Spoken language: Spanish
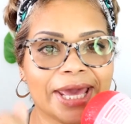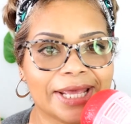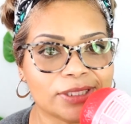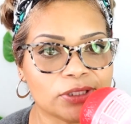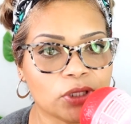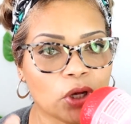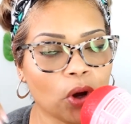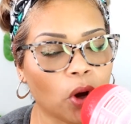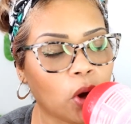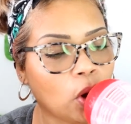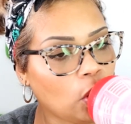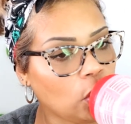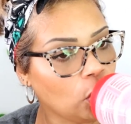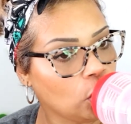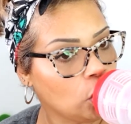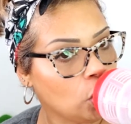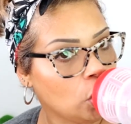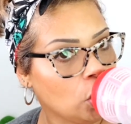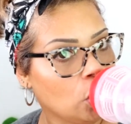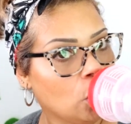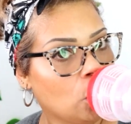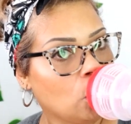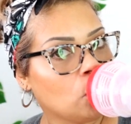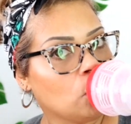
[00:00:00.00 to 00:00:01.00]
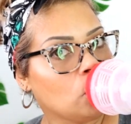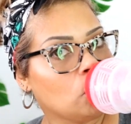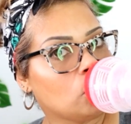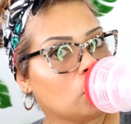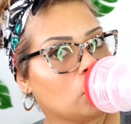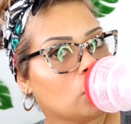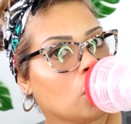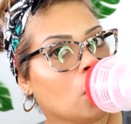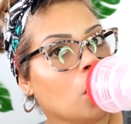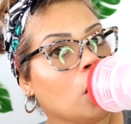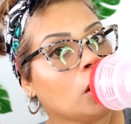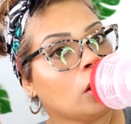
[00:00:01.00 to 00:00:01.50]
keto o low
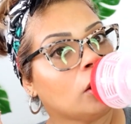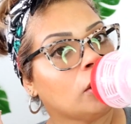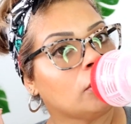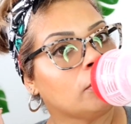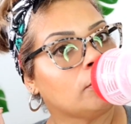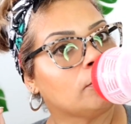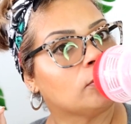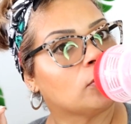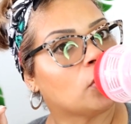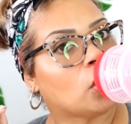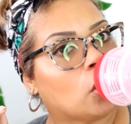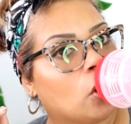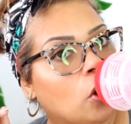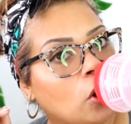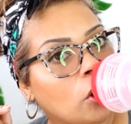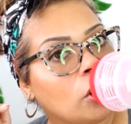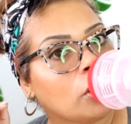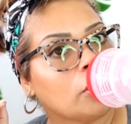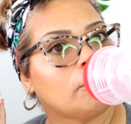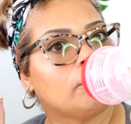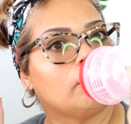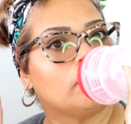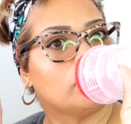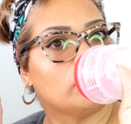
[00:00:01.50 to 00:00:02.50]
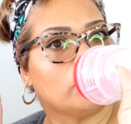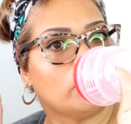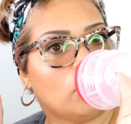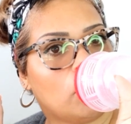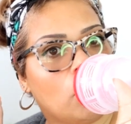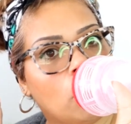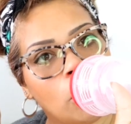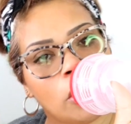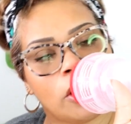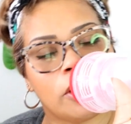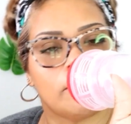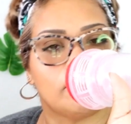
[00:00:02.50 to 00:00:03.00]
carb, carb,
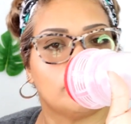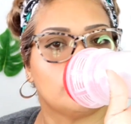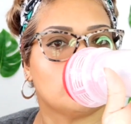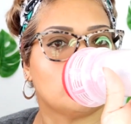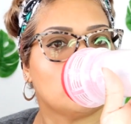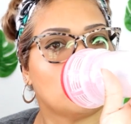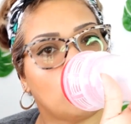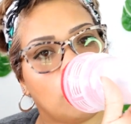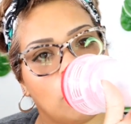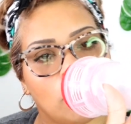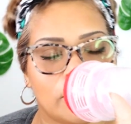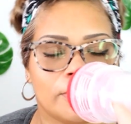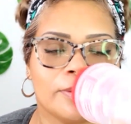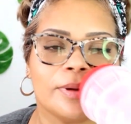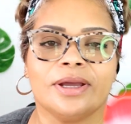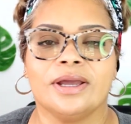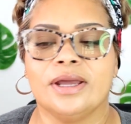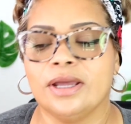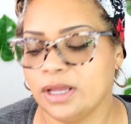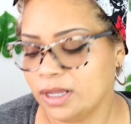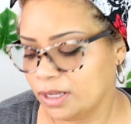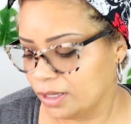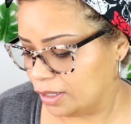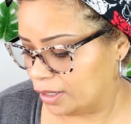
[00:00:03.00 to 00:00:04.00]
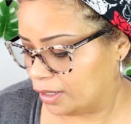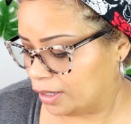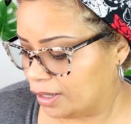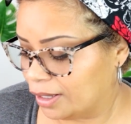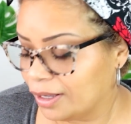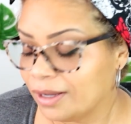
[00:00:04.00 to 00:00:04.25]
carb, carb.